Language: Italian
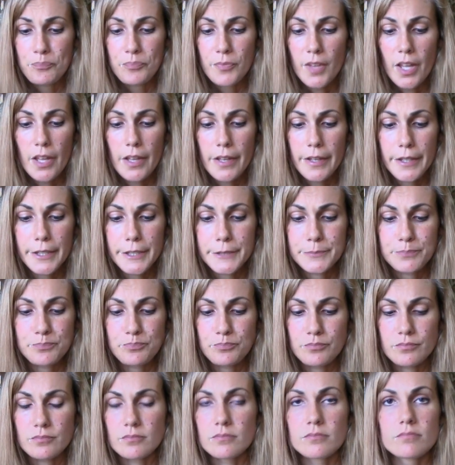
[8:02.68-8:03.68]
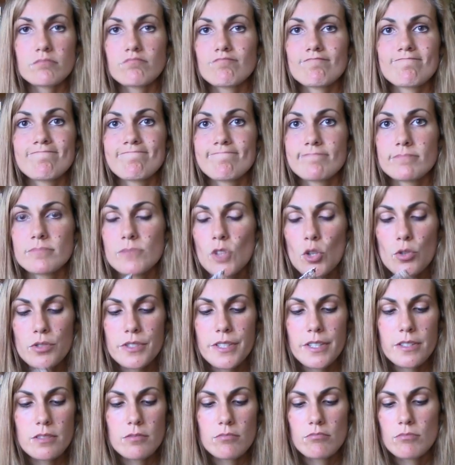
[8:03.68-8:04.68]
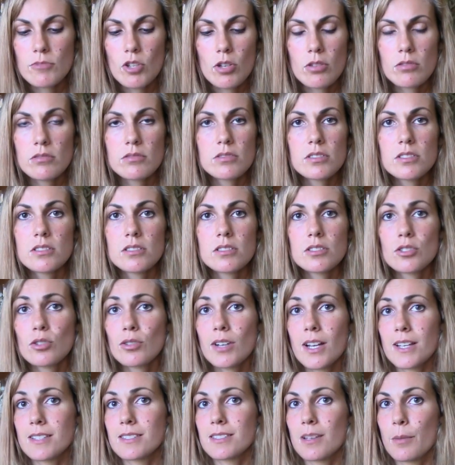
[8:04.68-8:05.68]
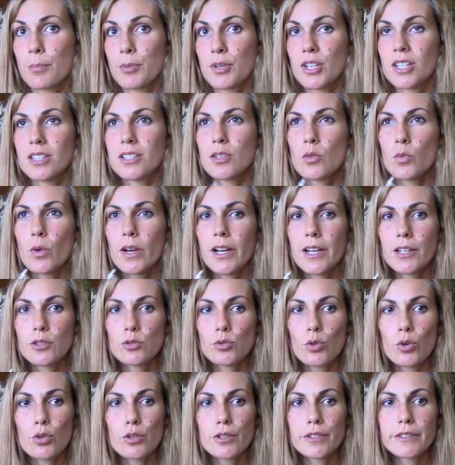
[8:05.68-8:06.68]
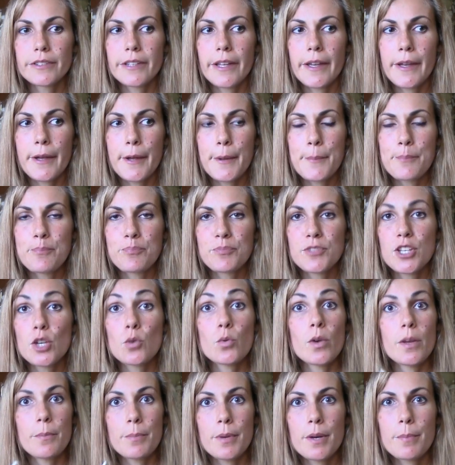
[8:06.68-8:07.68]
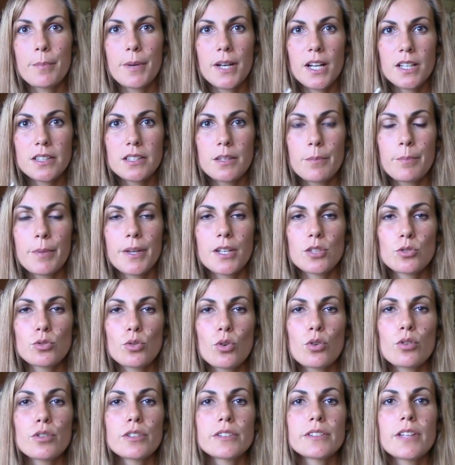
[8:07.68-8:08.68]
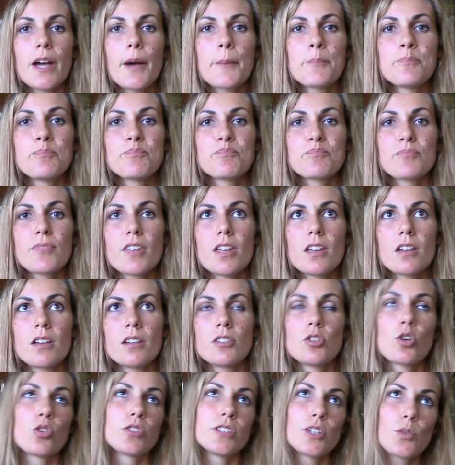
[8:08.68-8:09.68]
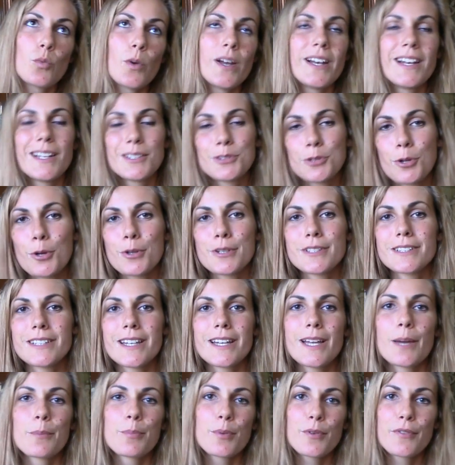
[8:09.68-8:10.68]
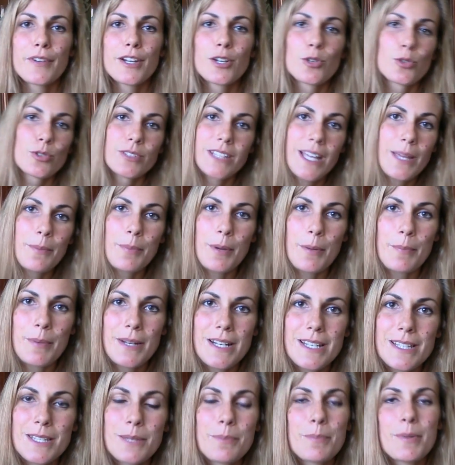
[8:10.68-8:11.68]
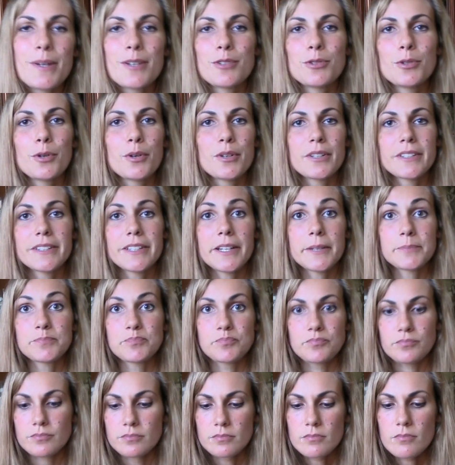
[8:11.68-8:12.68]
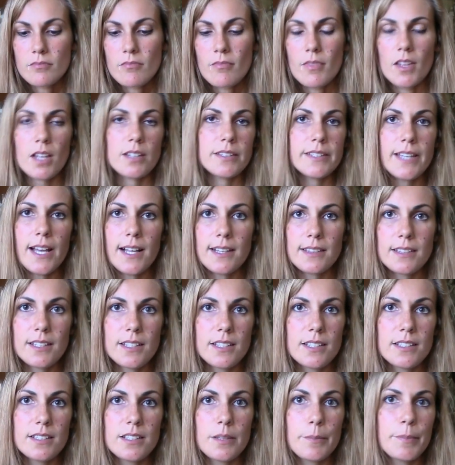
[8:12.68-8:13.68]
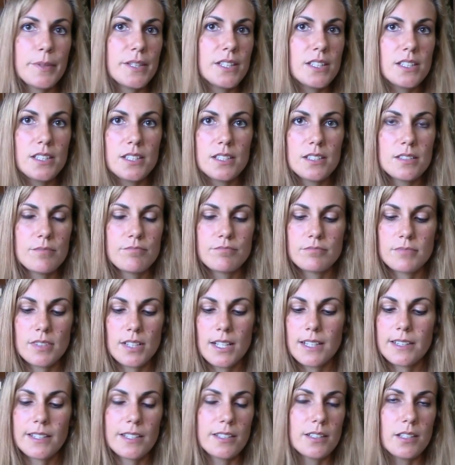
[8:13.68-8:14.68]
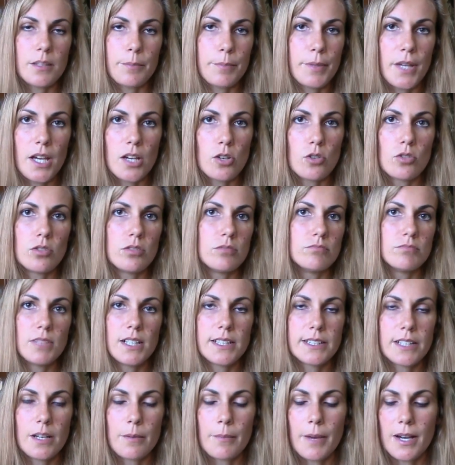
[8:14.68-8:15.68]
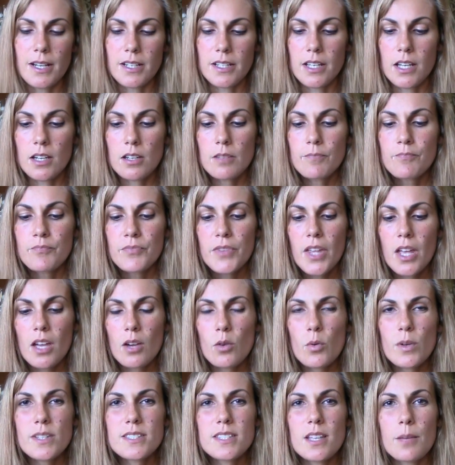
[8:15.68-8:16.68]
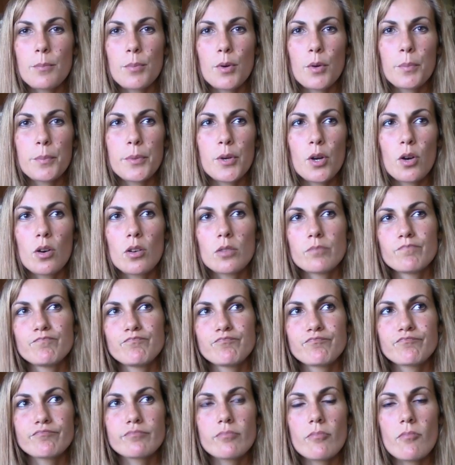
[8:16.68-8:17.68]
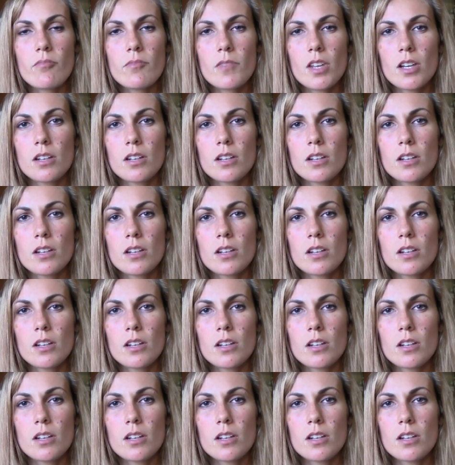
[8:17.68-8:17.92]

ehm, non, si, non, non, ha sapore di quelle torte, di quei preparati per torta, no, di quelle torte che provengono dai preparati per torta di altri tipi, di, altri tipi ecco, altre marche. Questa è proprio... Um,